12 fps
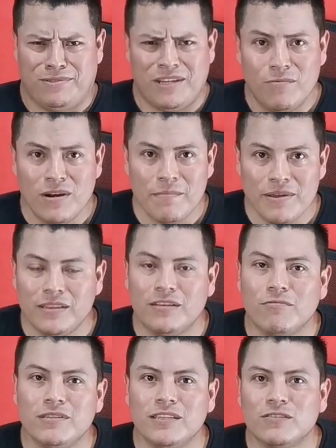
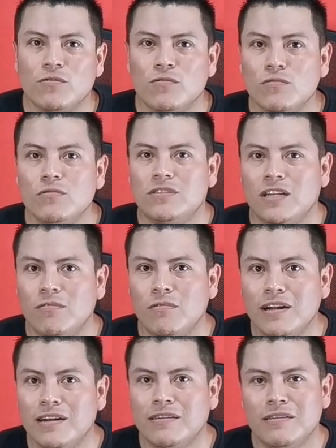seguramente cuentas con un
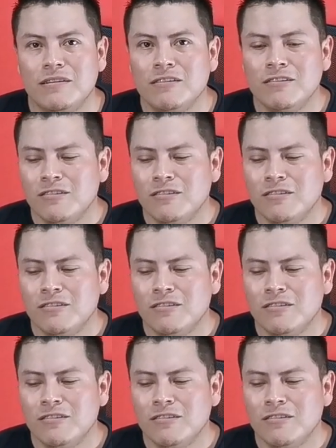celular.